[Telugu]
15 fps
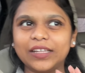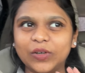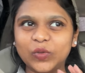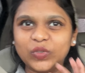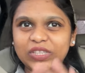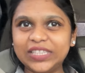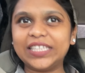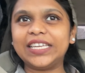
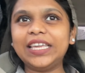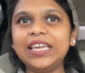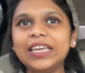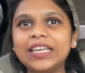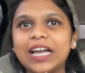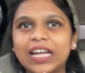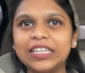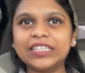ఉంది
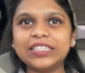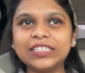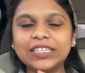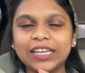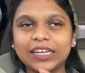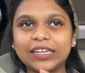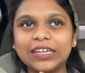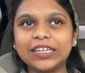కానీ నేను
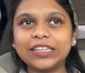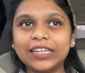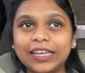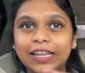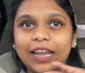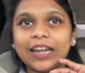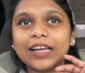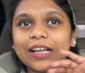ఎక్కడన్నా
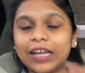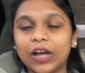ఇక్కడ